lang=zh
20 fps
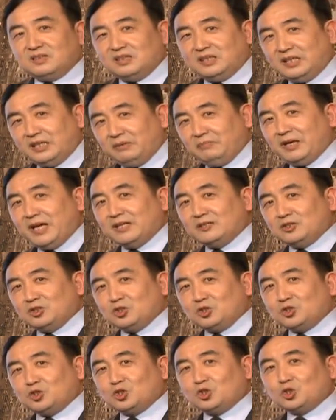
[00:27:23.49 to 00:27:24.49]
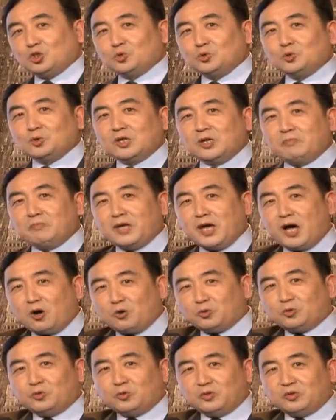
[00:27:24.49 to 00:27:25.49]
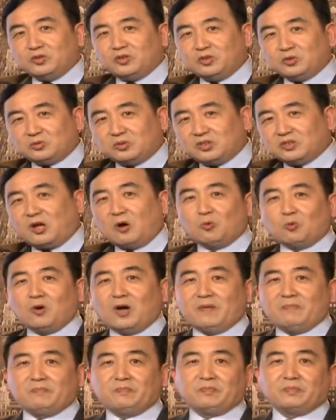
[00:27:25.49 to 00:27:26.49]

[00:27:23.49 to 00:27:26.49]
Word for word: 里面，除了庙宇就是道观。